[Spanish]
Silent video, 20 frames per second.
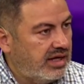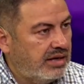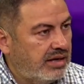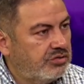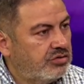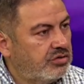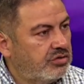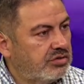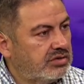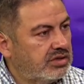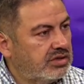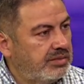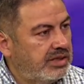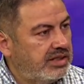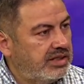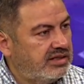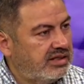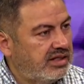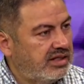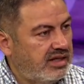
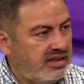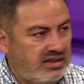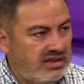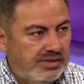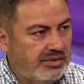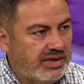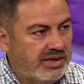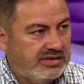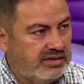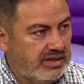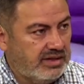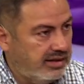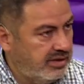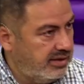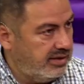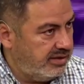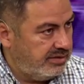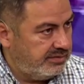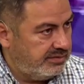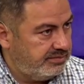absolutamente
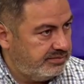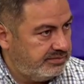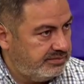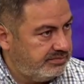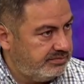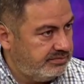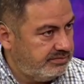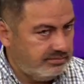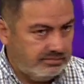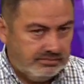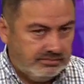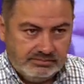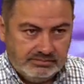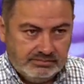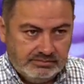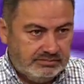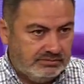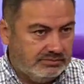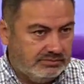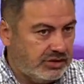devastada,
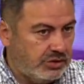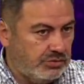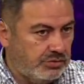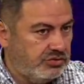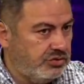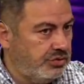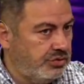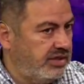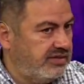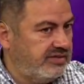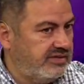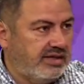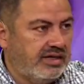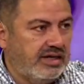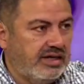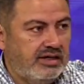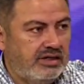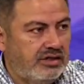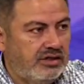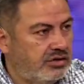como si hubiese
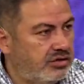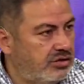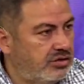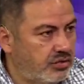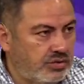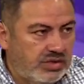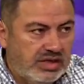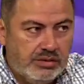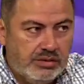caído una